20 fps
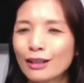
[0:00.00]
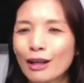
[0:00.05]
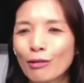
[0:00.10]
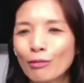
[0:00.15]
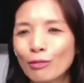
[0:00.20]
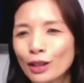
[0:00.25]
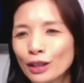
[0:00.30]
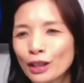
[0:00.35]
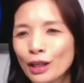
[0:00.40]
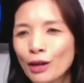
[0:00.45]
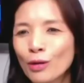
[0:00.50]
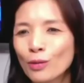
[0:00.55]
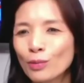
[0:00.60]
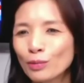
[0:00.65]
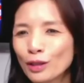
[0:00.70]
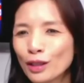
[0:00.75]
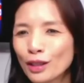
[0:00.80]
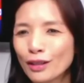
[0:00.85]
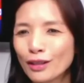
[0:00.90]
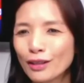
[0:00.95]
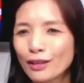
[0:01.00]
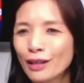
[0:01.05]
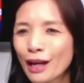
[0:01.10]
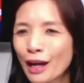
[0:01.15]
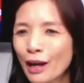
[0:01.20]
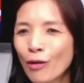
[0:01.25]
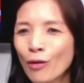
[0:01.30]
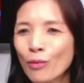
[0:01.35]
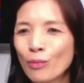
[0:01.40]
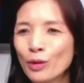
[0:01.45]
Theo Lý Thế Hùng thì
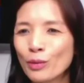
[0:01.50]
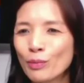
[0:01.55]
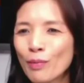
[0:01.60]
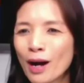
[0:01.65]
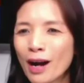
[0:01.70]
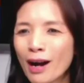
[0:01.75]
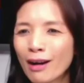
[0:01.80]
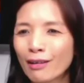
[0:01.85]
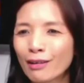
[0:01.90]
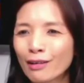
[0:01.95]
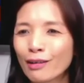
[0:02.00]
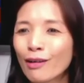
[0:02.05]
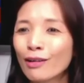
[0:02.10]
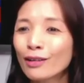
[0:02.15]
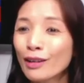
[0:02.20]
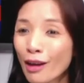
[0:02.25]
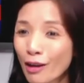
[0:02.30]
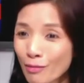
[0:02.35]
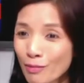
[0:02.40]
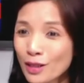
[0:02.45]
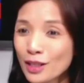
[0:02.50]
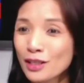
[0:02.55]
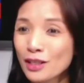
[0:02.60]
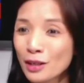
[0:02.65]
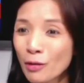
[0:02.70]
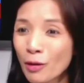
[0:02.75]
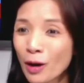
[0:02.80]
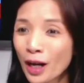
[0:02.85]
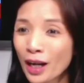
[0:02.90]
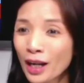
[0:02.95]
đại hội 13 có thể bị
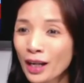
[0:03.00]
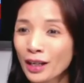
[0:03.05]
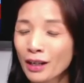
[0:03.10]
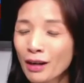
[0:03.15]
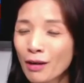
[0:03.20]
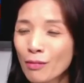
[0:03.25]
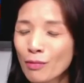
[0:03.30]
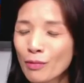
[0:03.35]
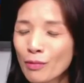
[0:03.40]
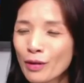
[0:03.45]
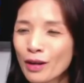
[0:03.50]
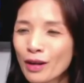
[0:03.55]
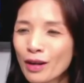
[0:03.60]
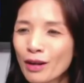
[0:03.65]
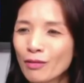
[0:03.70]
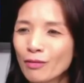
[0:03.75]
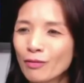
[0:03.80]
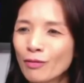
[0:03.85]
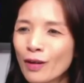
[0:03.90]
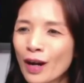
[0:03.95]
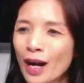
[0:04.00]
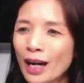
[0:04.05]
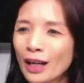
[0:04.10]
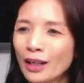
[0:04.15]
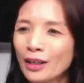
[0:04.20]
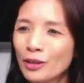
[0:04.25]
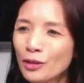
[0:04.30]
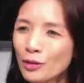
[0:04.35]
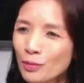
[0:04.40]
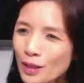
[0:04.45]
trì hoãn hay không? Và
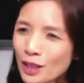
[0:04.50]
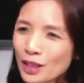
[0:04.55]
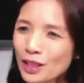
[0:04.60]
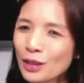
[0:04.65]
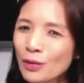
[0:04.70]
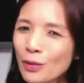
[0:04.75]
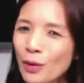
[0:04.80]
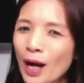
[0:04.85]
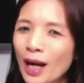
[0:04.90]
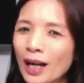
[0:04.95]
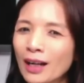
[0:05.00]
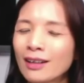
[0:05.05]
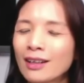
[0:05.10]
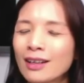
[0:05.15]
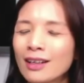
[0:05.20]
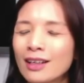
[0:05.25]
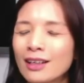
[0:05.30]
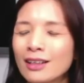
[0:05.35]
nếu bị trì hoãn